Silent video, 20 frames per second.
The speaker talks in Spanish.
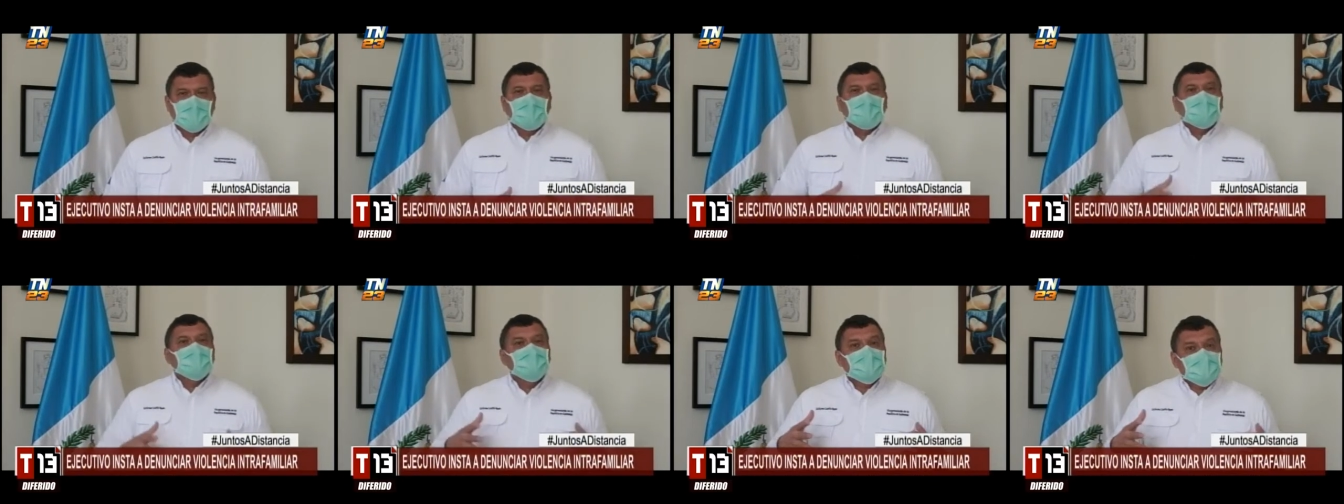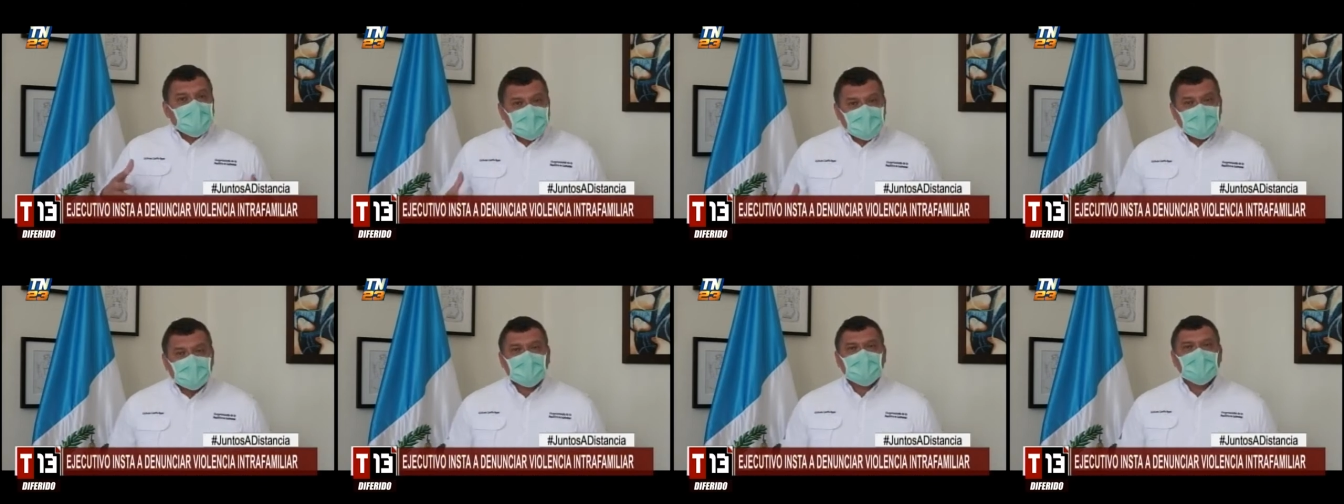Hay una
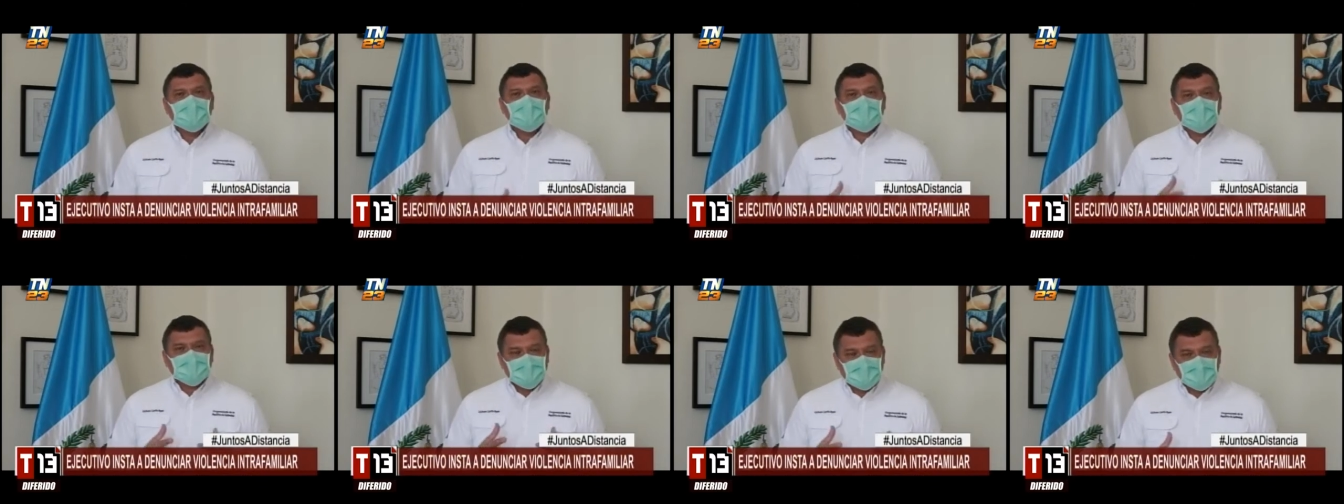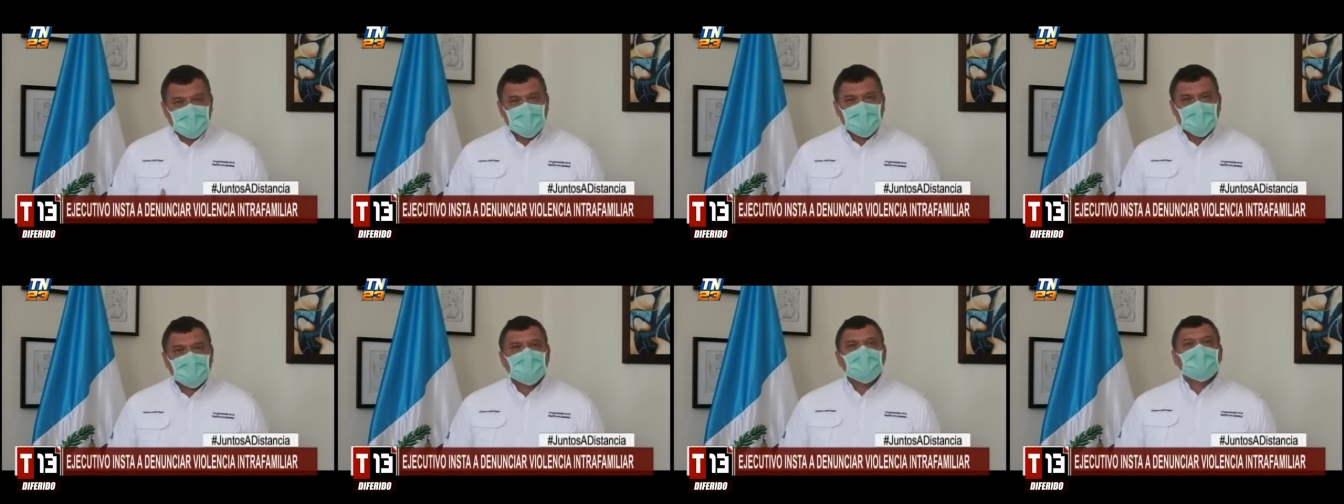serie de
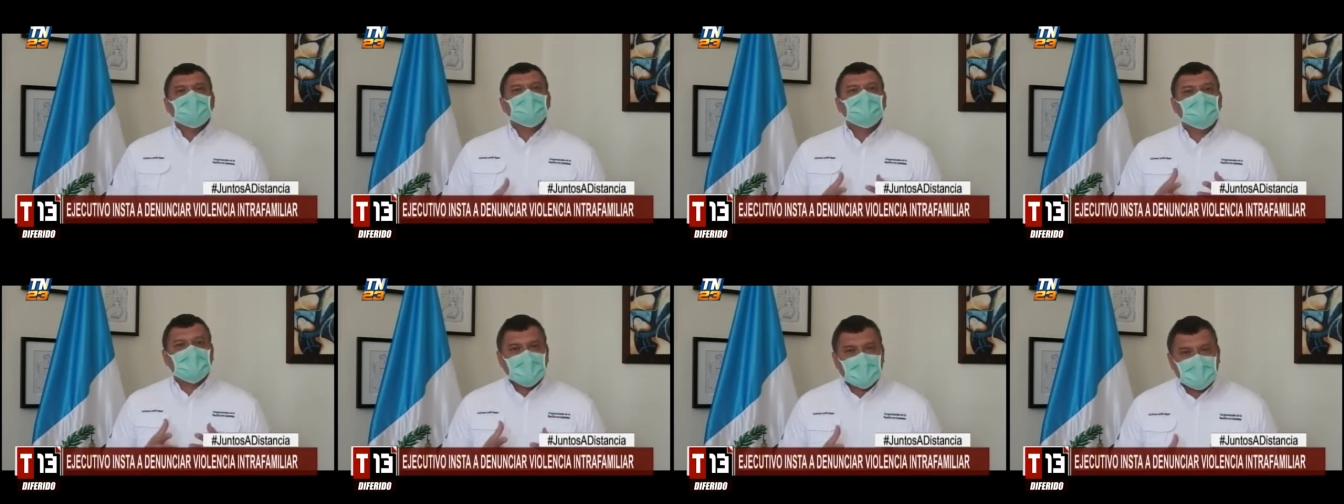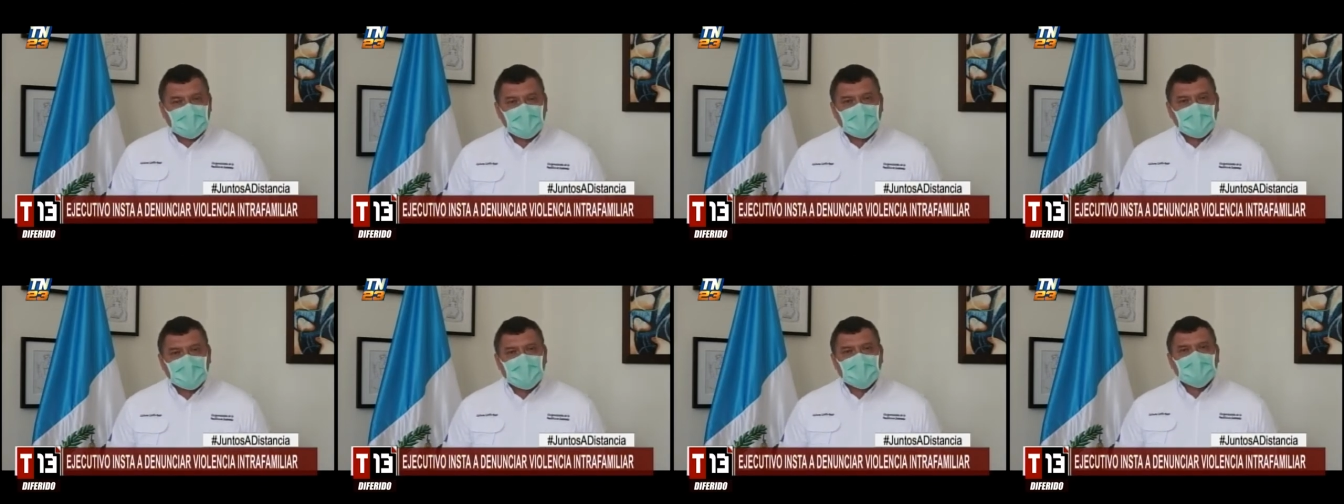instituciones
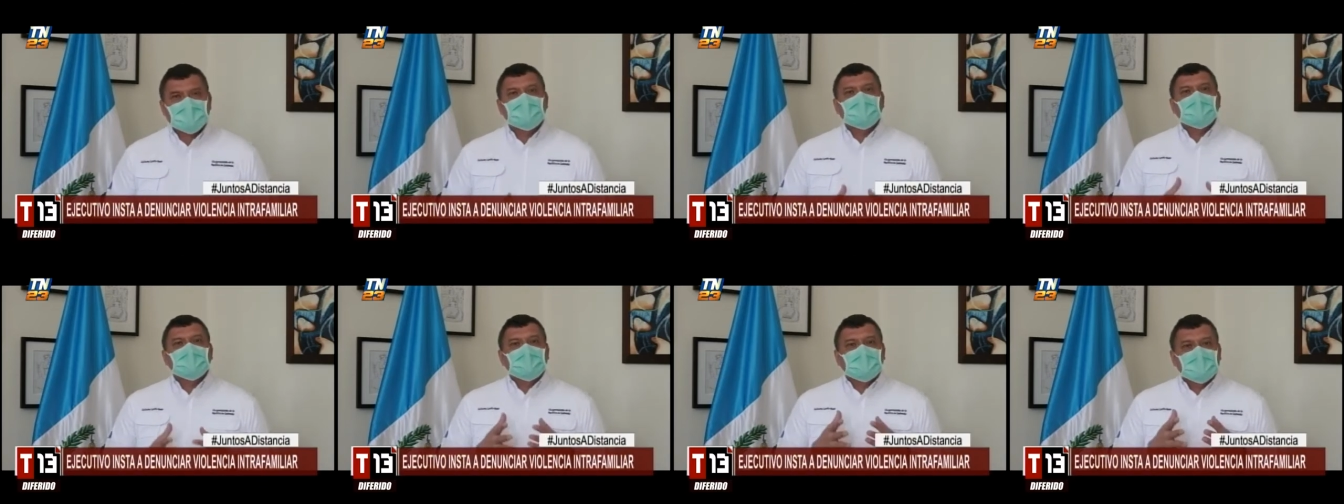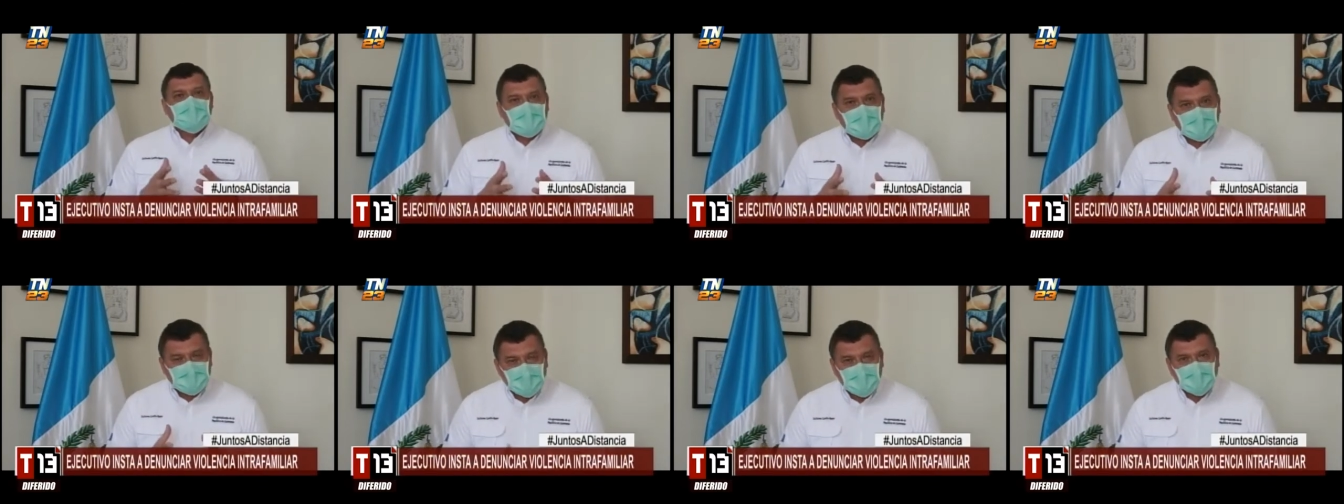pendientes
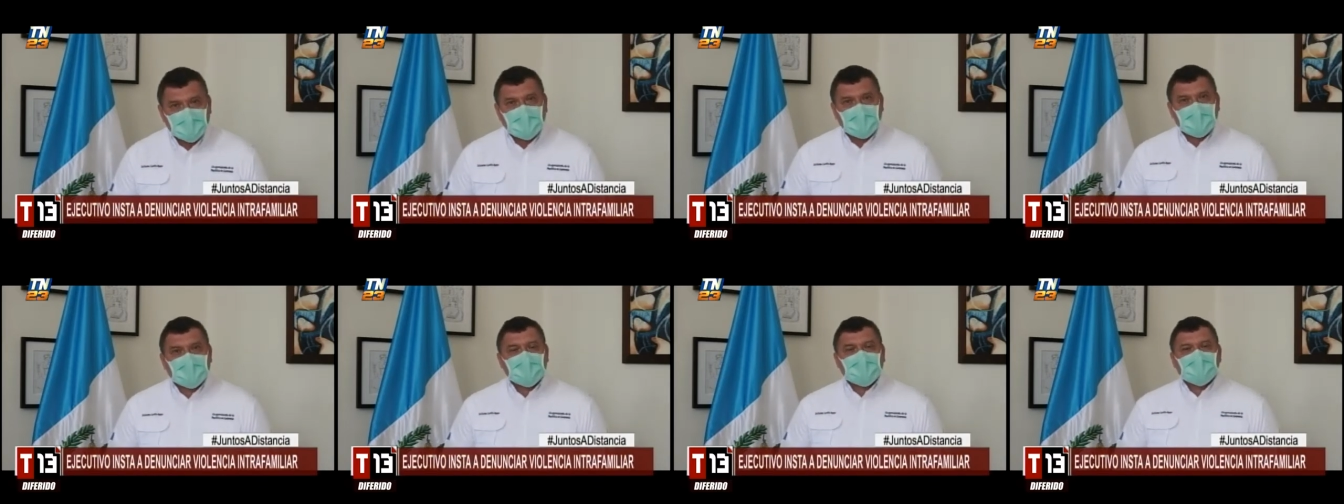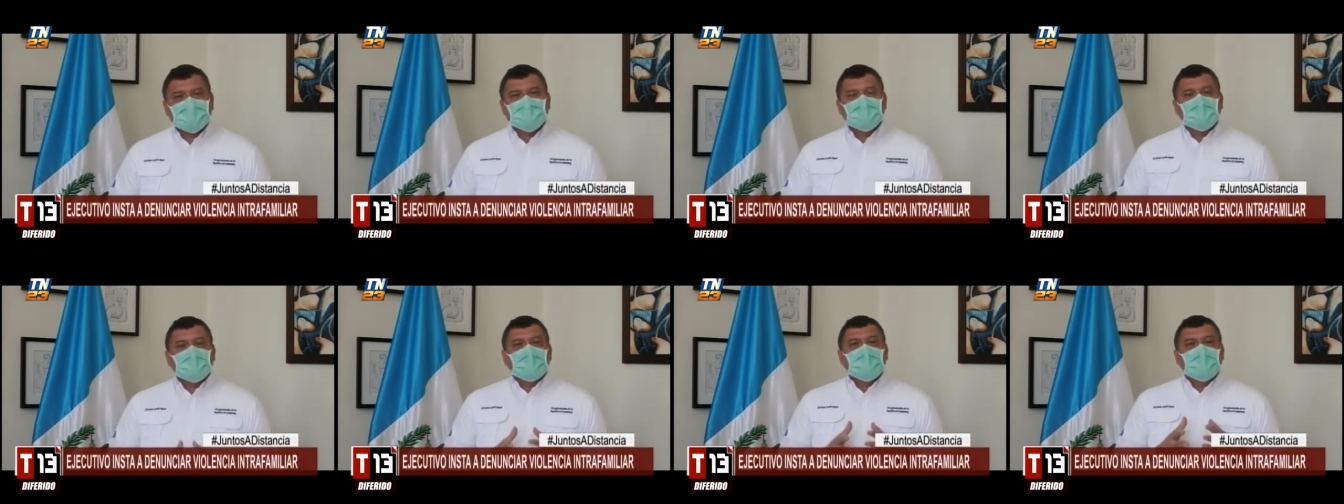de apoyarles
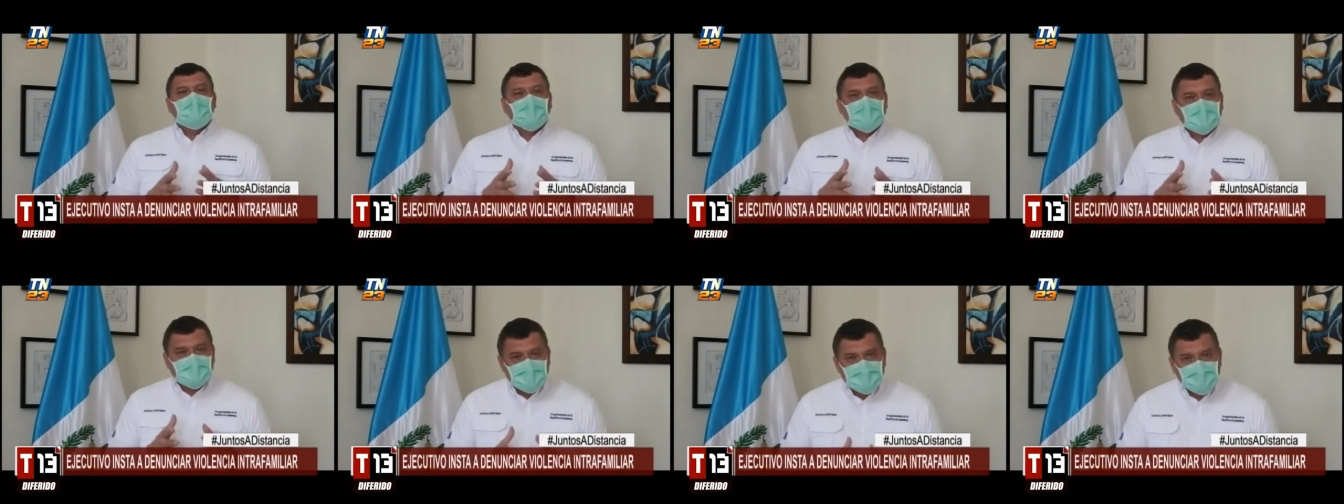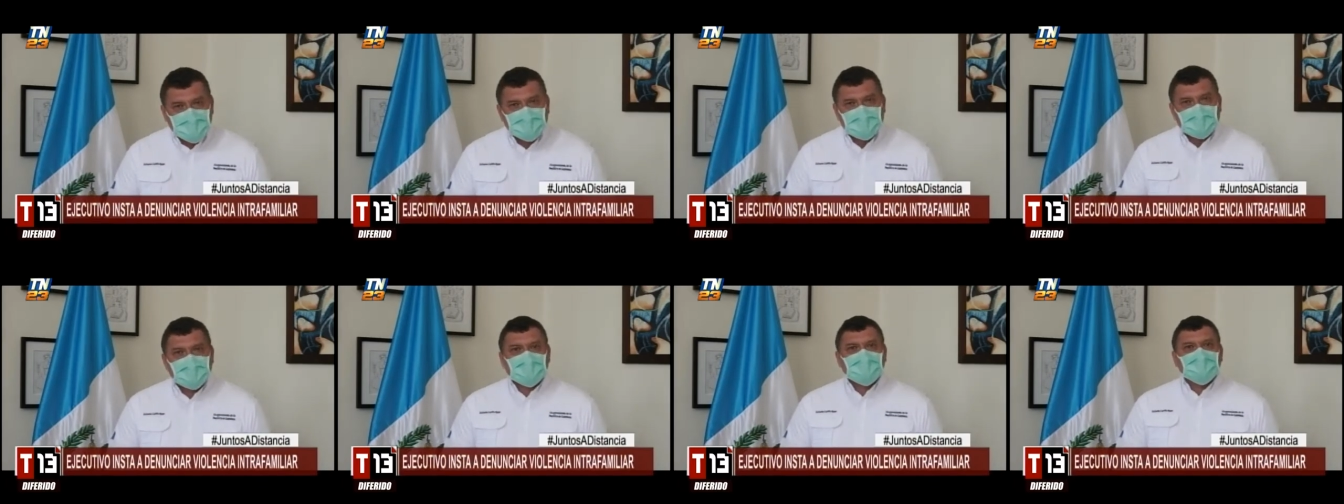a que
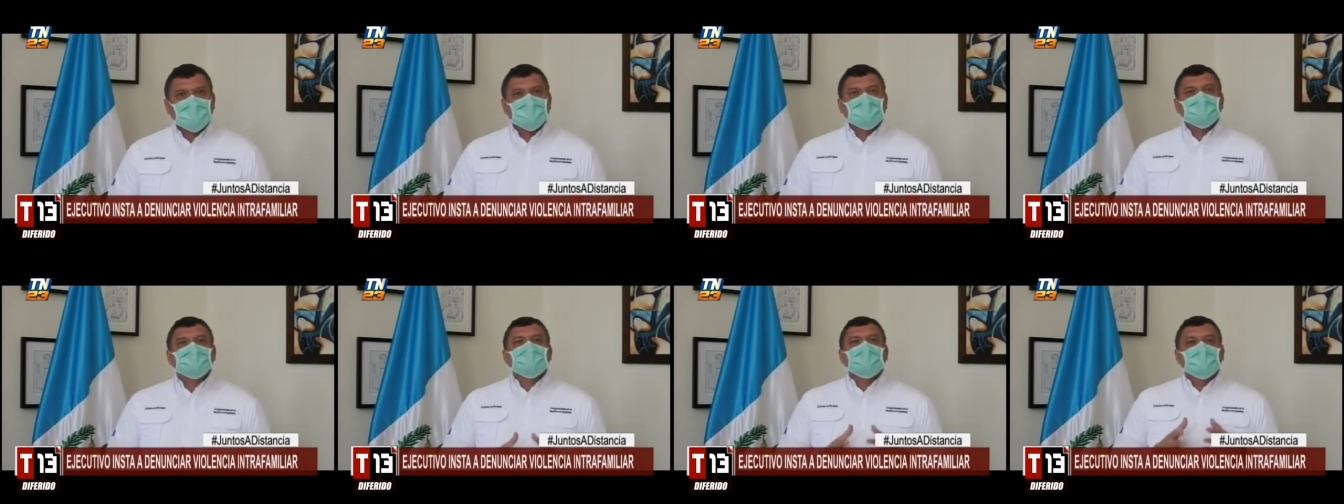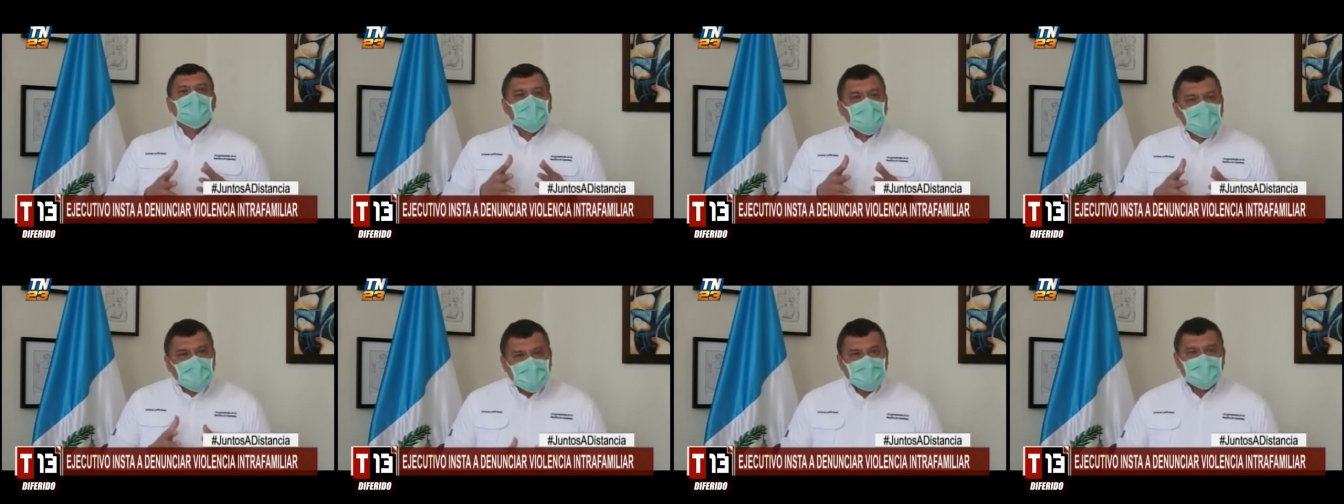sus derechos no